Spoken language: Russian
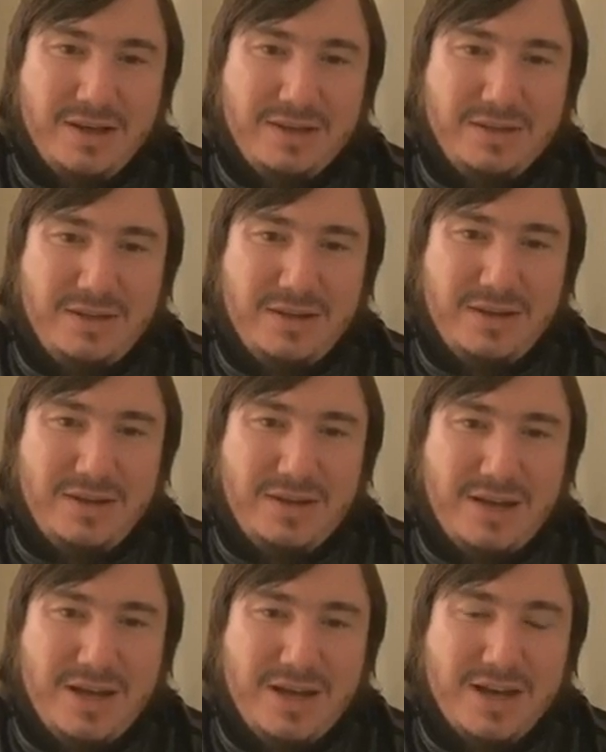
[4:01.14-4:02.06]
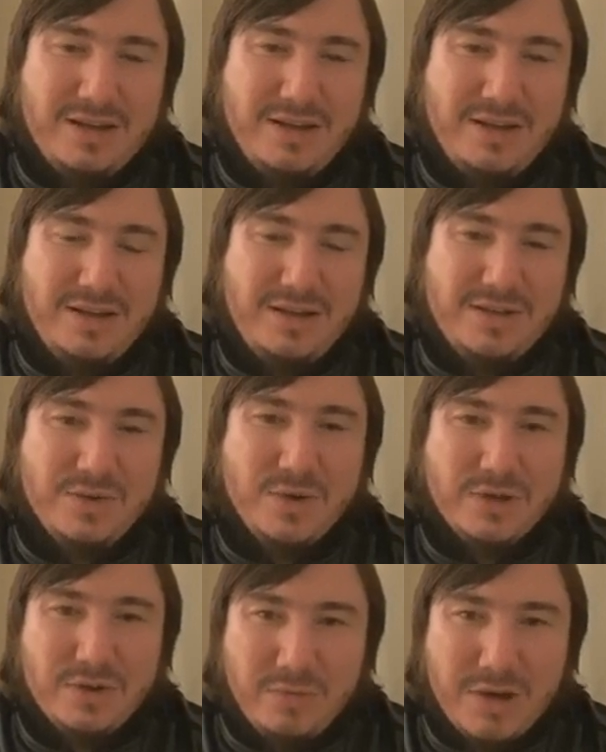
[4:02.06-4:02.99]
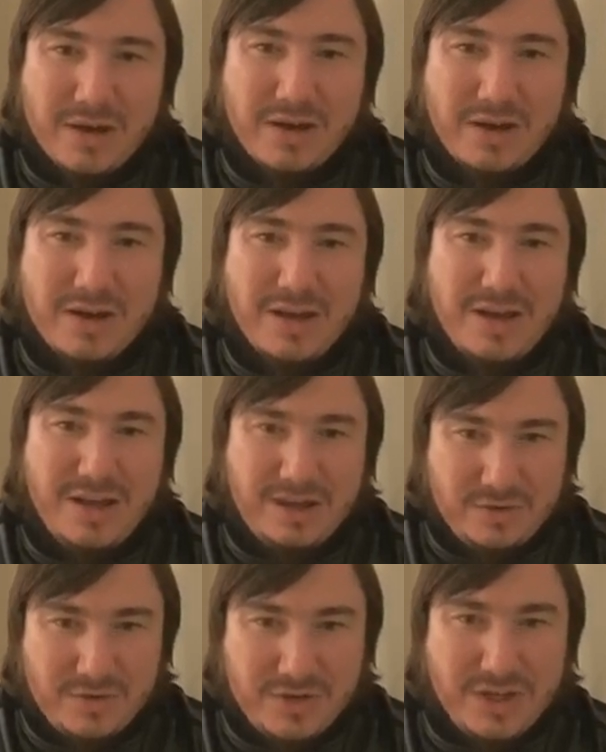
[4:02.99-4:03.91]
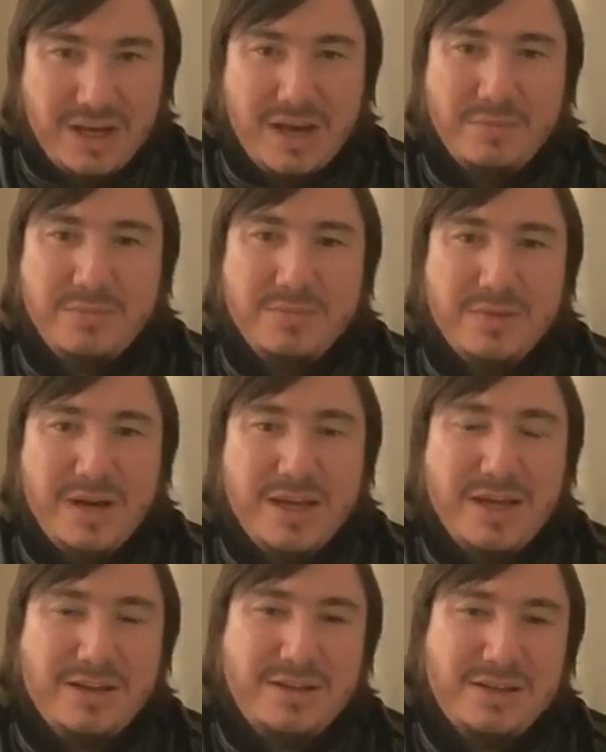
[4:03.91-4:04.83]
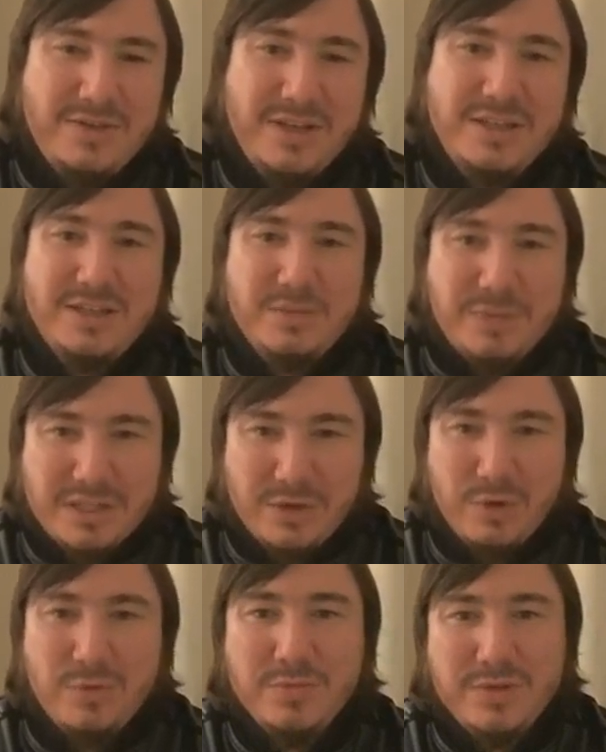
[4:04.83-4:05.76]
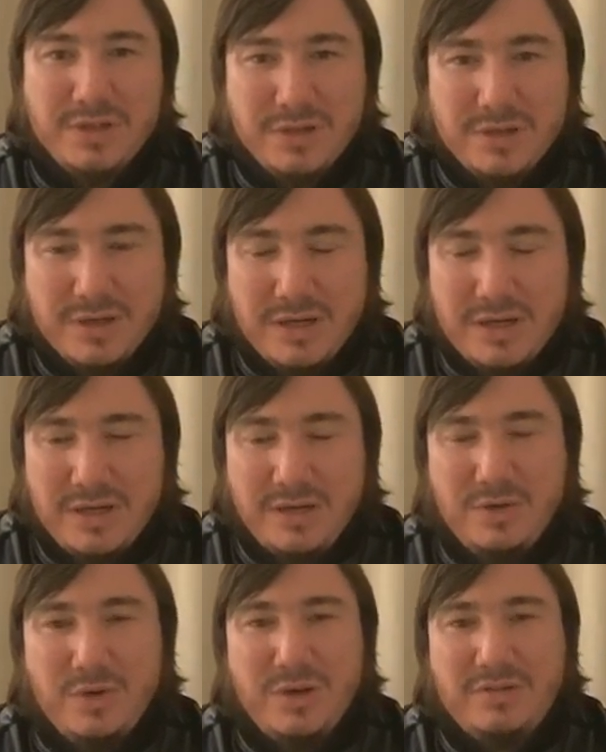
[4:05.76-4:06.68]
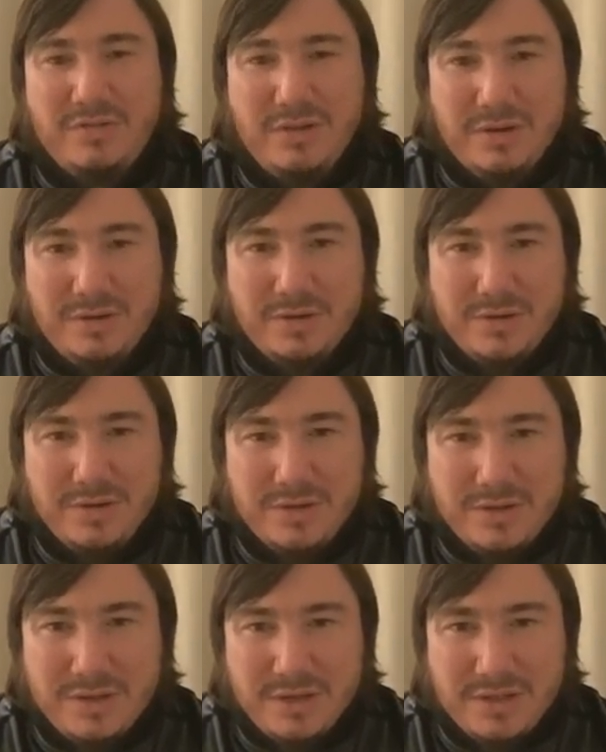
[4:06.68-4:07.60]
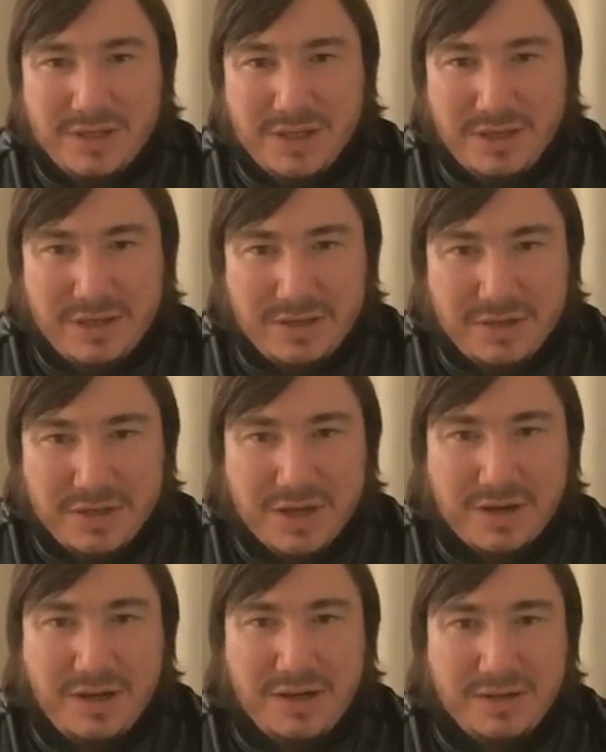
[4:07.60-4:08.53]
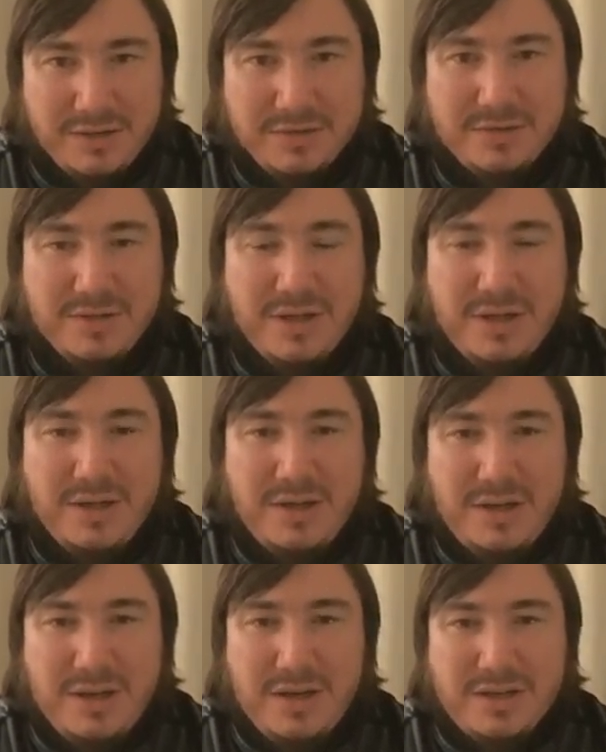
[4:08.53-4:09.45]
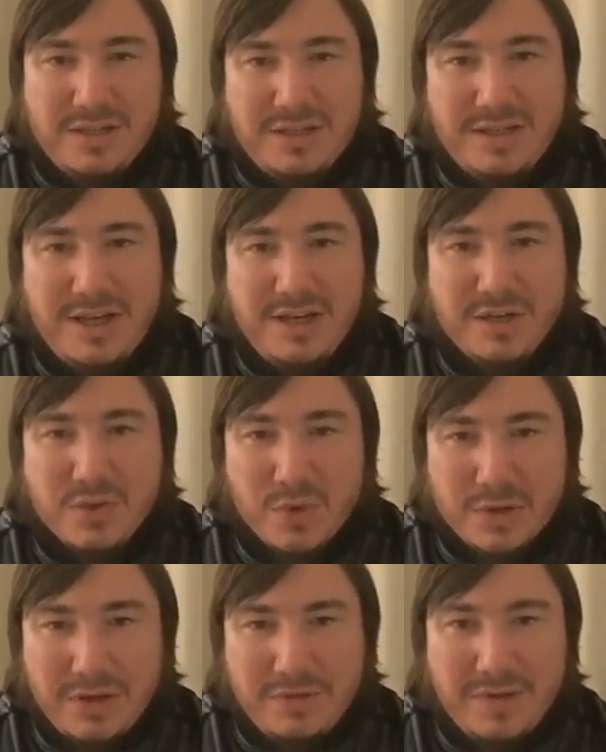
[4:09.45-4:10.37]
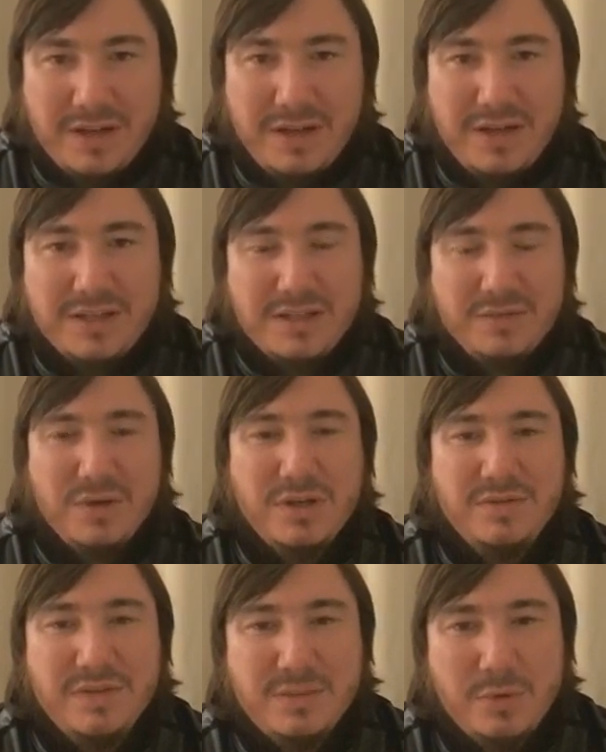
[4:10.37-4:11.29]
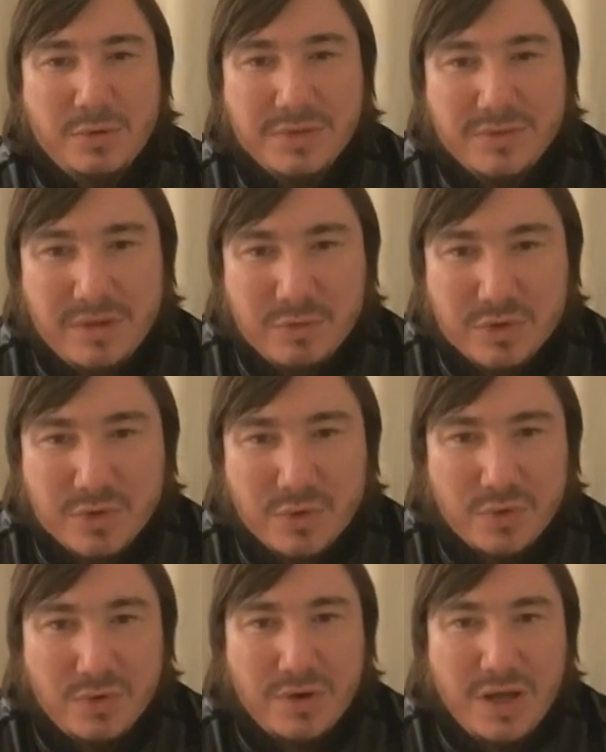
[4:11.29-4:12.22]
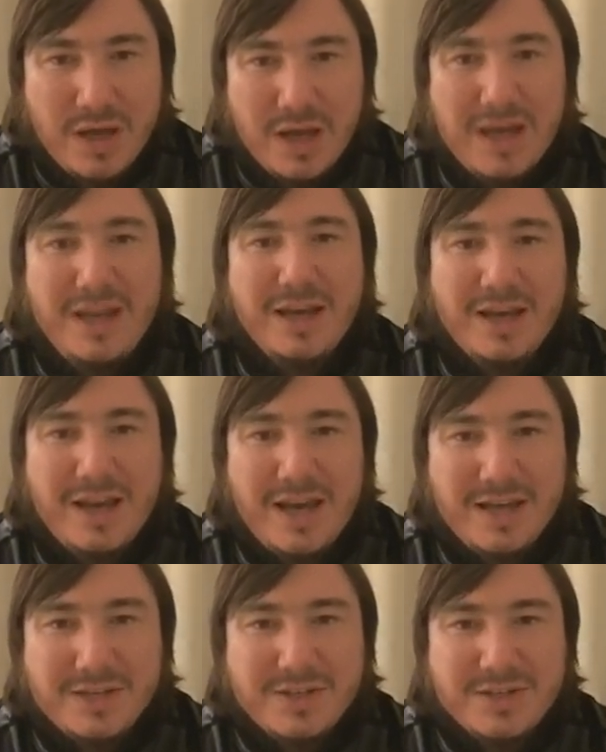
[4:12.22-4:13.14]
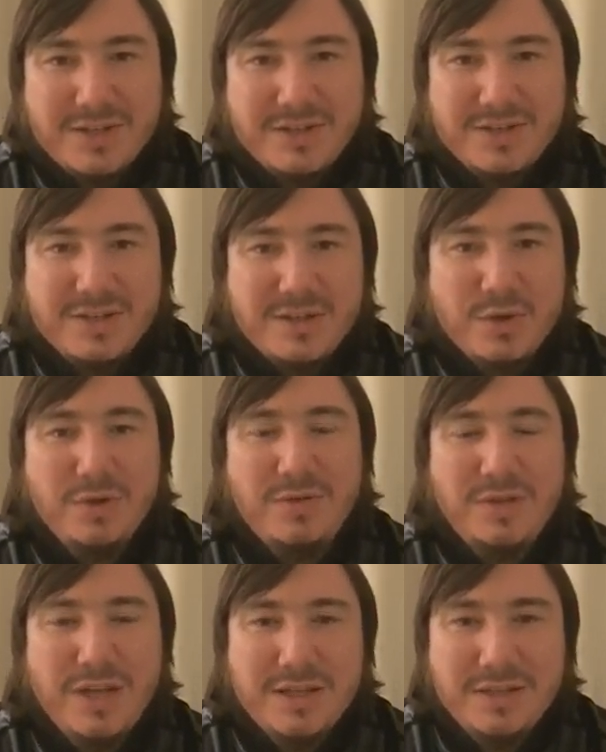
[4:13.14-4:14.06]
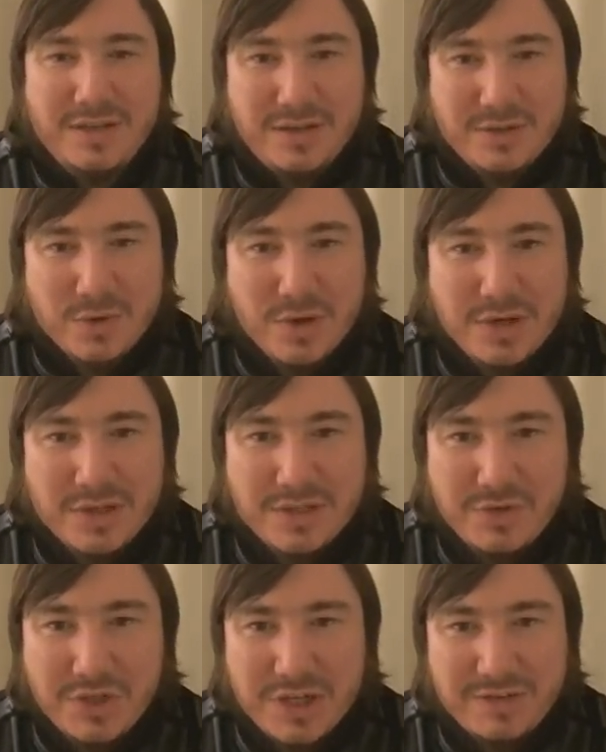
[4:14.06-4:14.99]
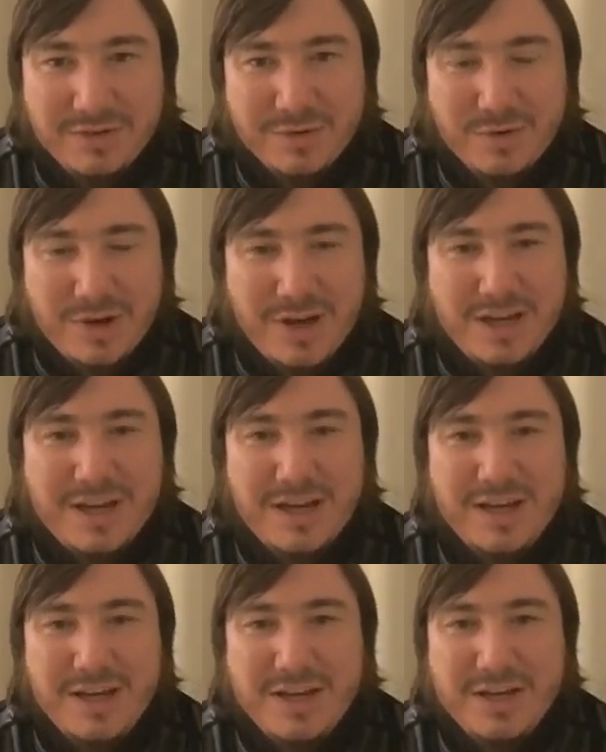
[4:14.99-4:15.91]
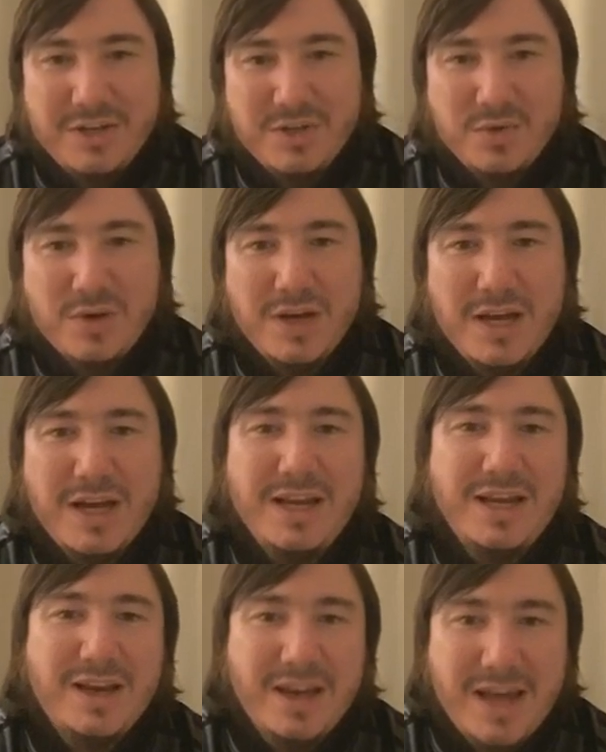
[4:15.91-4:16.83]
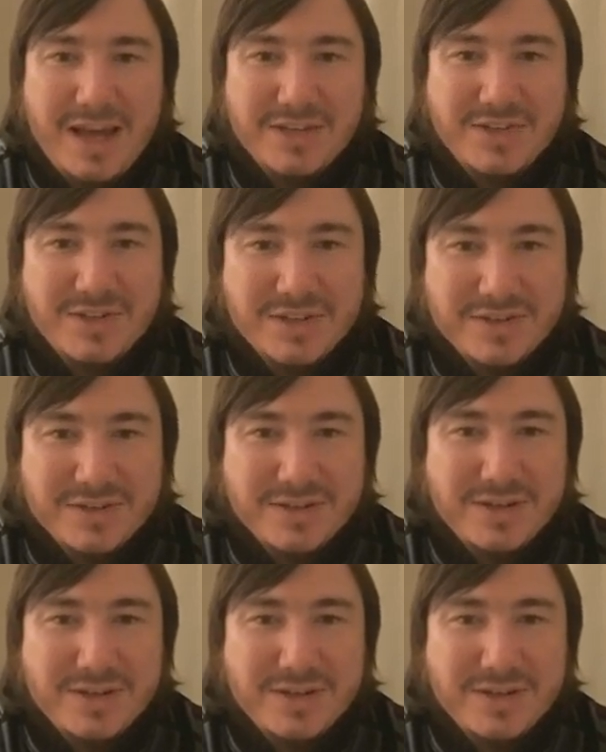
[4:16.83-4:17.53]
э, аяты из Сурат Аль-Бакара, аяты Сиям, аяты, связанные с постом. До этого Э, сделали шарх разъяснение сурат Аль-Фатиха. Сегодня возьмем с вами суру Аль-Ихляс. 112 сура священного Корана, сура Аль-Ихляс.